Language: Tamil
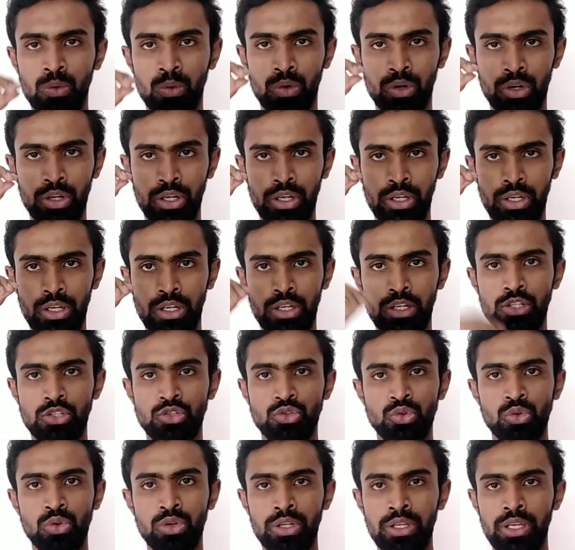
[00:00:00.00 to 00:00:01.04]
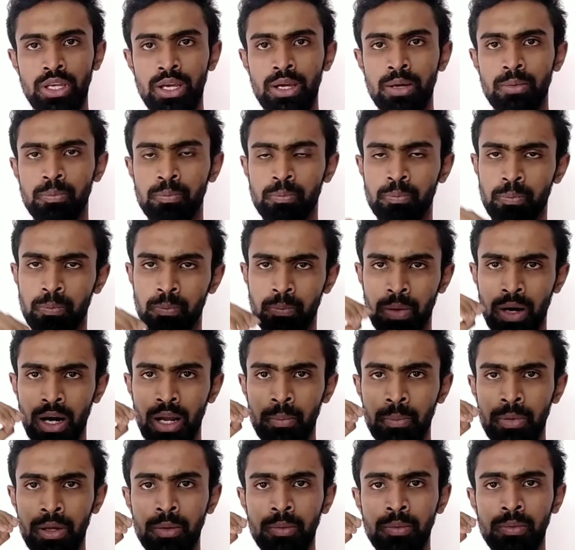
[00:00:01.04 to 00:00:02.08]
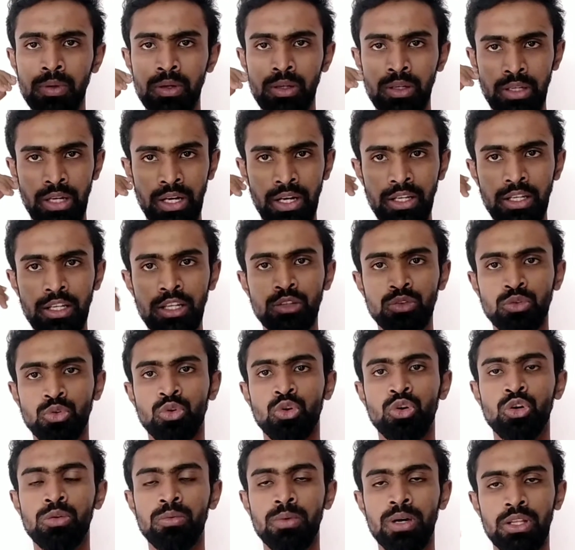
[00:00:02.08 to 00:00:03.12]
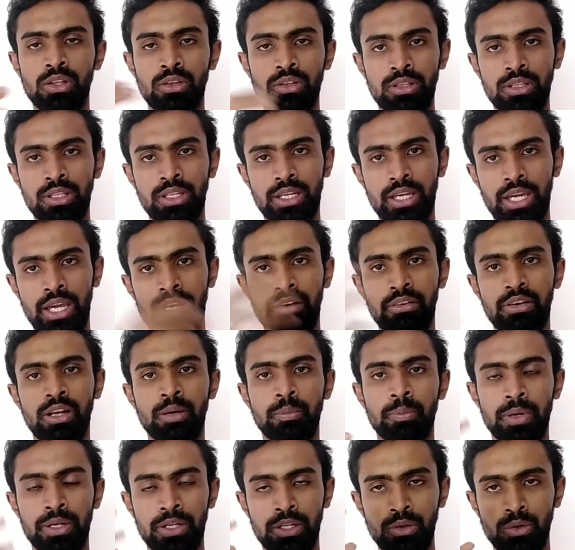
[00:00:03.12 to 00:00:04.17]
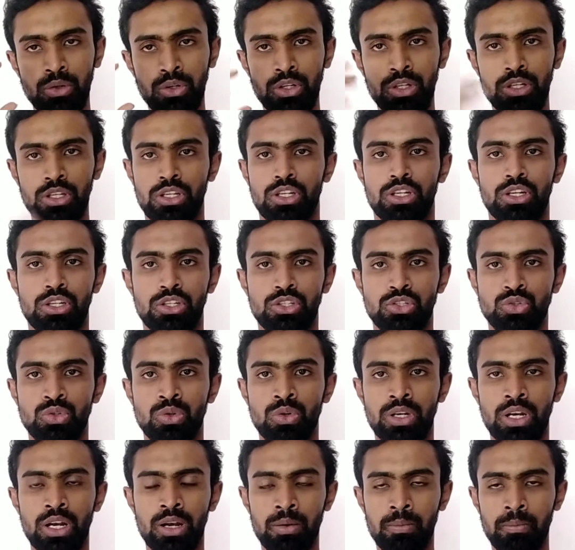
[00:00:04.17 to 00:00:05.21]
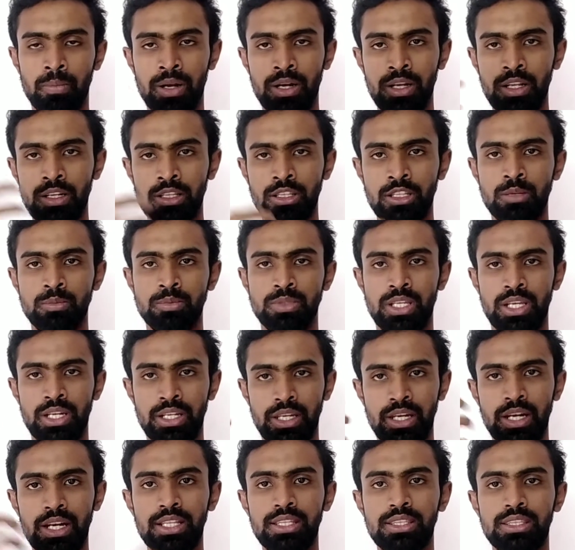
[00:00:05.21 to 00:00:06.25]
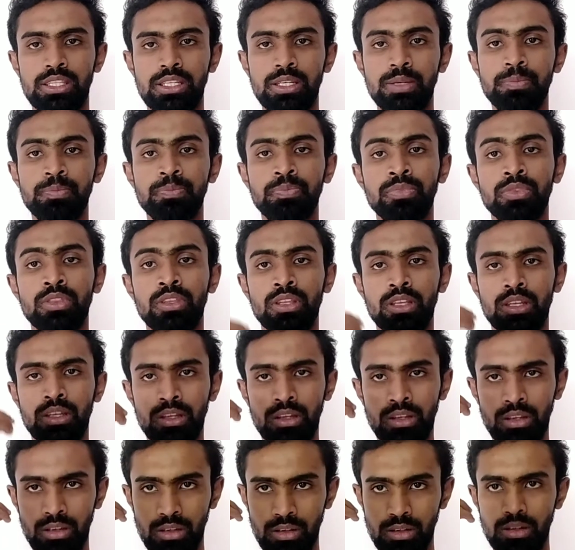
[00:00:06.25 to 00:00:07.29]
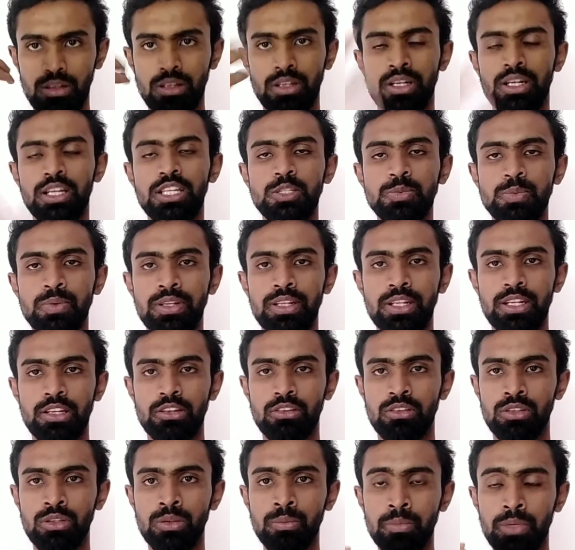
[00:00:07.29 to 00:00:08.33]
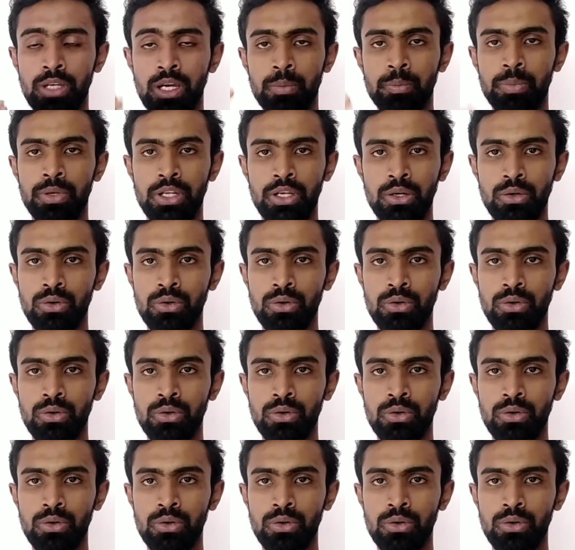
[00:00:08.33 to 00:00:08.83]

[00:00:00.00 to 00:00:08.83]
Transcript: ஒரு ஸ்டோரியை பல பேர் எடுக்க தோணும் அதை வந்து கைவிடப்பட்ட ஒரு ஸ்டோரியை நம்ம மணிரத்னம் சார் எடுத்து ரிலீஸ் பண்ணுறதுக்கு வந்து மிகப்பெரிய